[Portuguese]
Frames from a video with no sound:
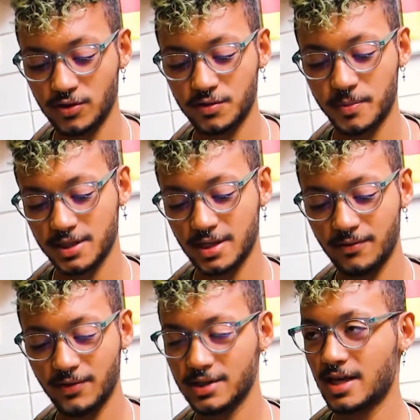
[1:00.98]
A gente
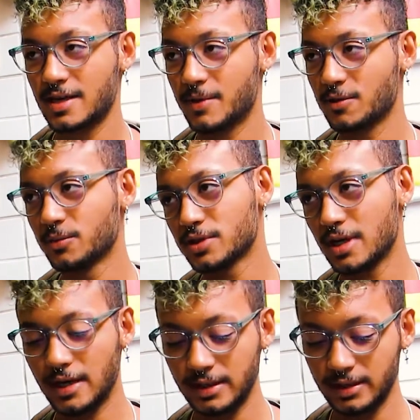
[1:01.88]
precisava sair para
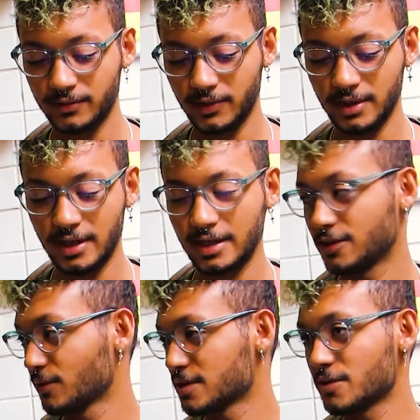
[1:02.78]
almoçar, daí eu falei,
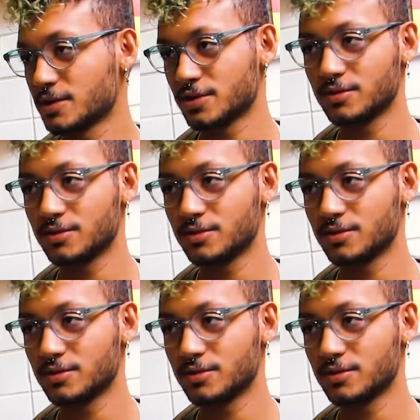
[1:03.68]
ah, tem um restaurante